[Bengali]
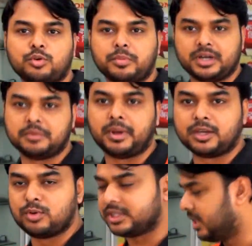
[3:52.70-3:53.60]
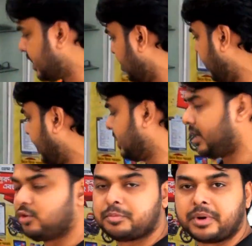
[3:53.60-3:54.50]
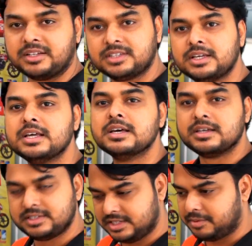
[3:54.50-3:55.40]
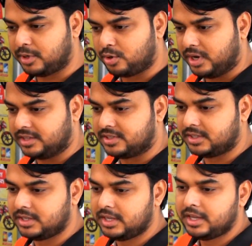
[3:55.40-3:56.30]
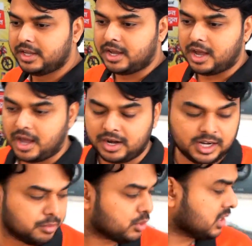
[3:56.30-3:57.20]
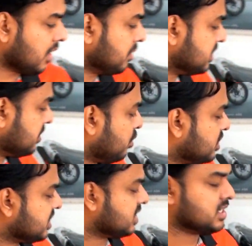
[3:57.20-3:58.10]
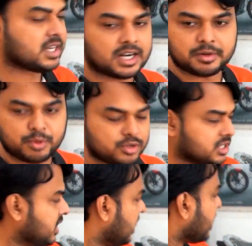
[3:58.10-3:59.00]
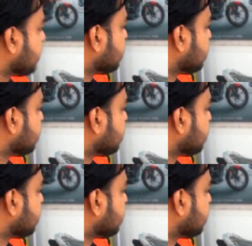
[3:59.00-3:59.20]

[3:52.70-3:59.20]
অন্য ব্র্যান্ডের বাইকগুলো থেকে এই বাইকটা এখনও প্রাইসে রিজনেবল করা আছে আর লিবোতে আমি যে বলছি তিনটা কালার পাওয়া যায় একটা